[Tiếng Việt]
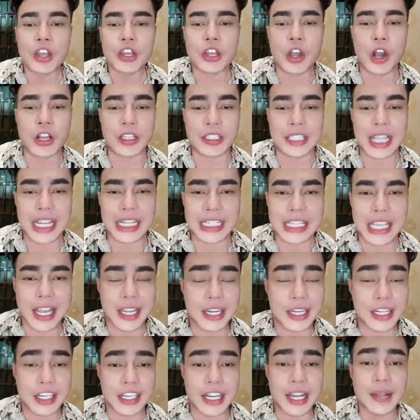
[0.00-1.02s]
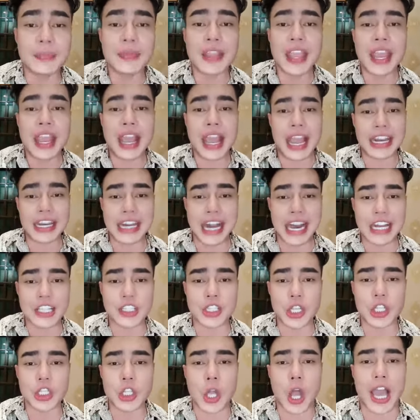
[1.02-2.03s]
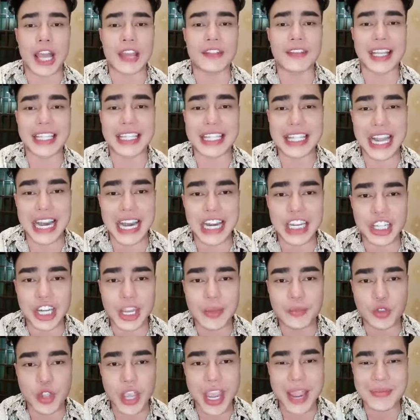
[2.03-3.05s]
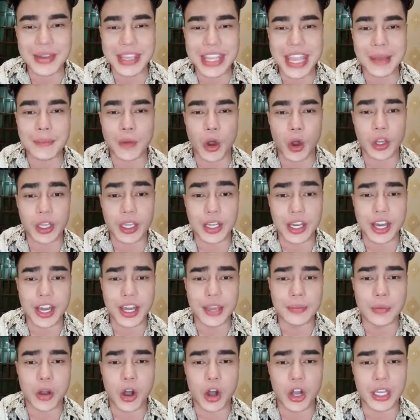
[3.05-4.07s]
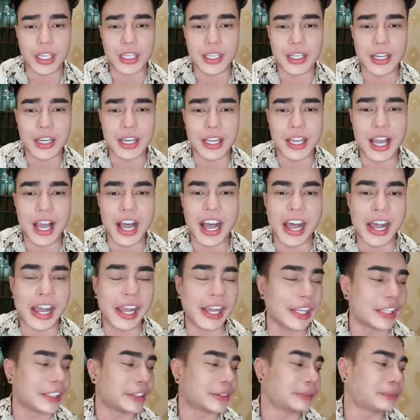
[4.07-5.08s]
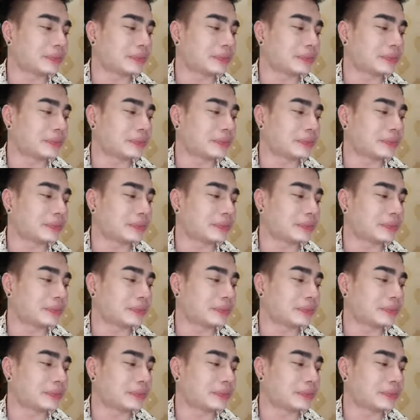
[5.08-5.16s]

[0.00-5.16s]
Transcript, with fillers: còn chân chơi nữa hãy để lại số điện thoại và share livestream cho em đi nha mọi người mọi người ơi